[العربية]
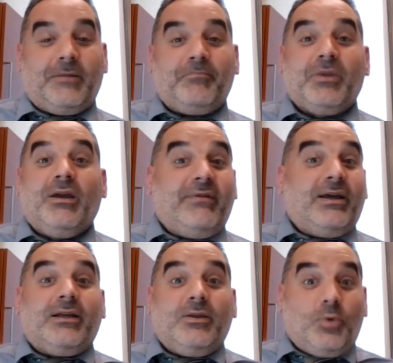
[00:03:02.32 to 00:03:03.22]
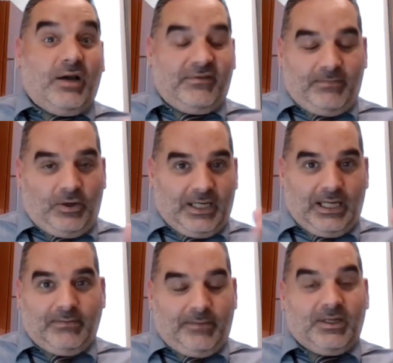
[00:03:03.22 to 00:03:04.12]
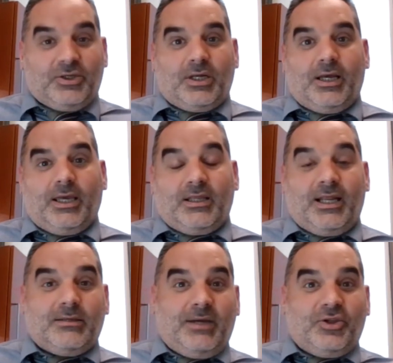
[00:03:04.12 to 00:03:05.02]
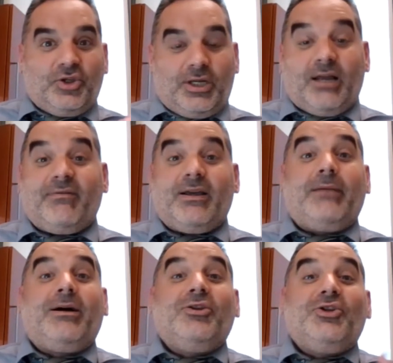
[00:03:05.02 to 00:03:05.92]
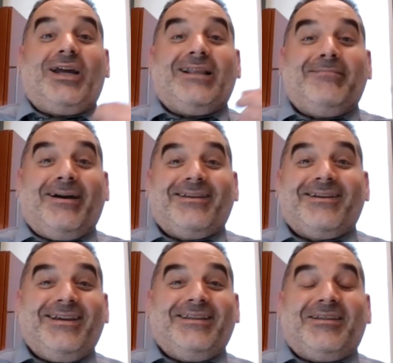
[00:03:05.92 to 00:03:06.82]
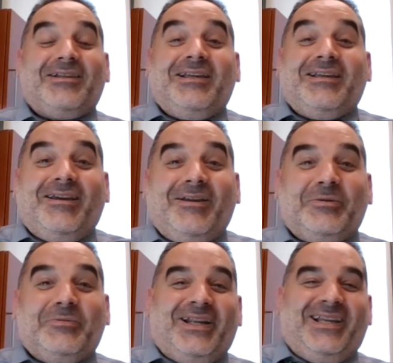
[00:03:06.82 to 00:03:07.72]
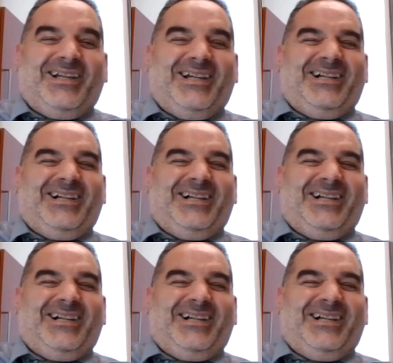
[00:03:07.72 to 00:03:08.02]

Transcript: يعني فانا كنت وقفت معه كان عم يعمل اجراء يعني لازم يعطي جرعات فانا عم اعطيه جرعات بالغين 90 كيلو المريض